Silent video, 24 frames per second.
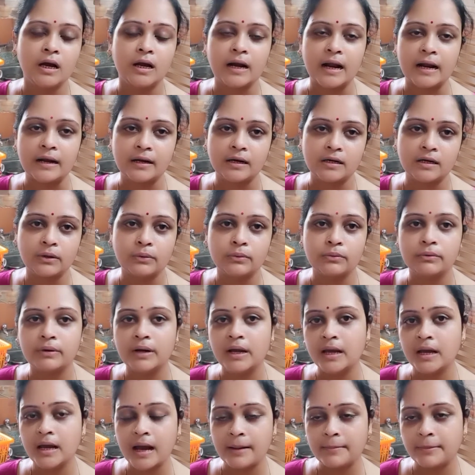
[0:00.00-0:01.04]
রান্নাটা করে
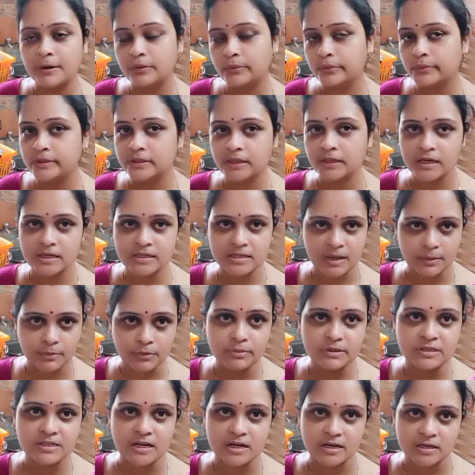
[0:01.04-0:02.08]
আবার ওই দিকে যাবো
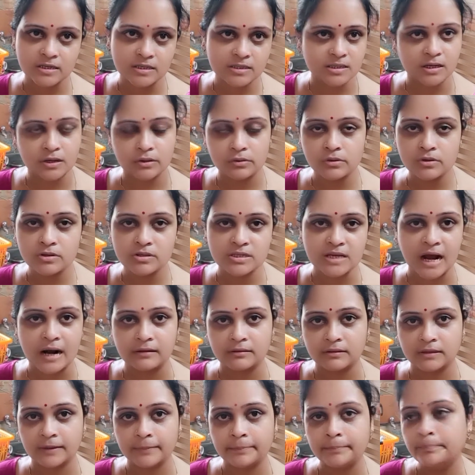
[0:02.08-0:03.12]
বিছানা টিছানাগুলো
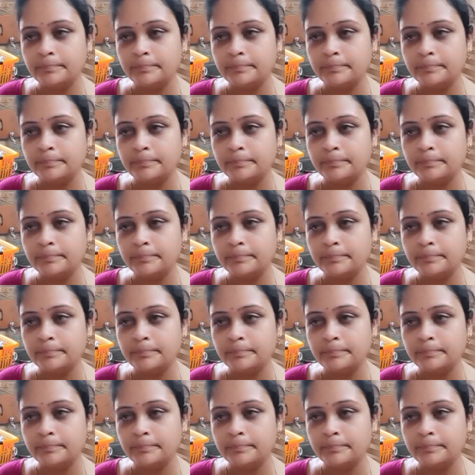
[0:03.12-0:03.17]
ঝাড়তে